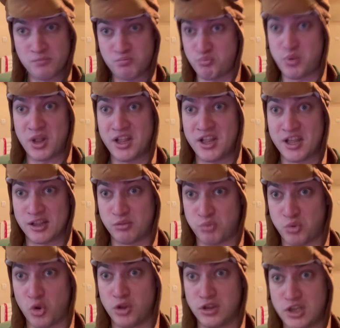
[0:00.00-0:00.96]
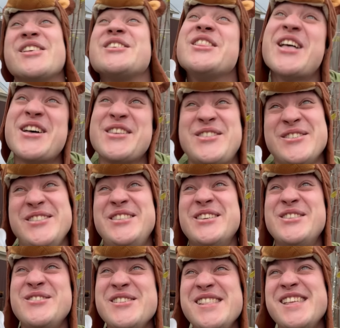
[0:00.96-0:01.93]
Блед полный.
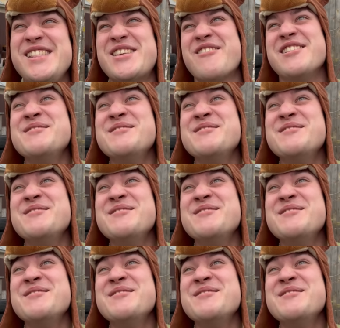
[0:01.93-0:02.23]
Здравствуйте, извините,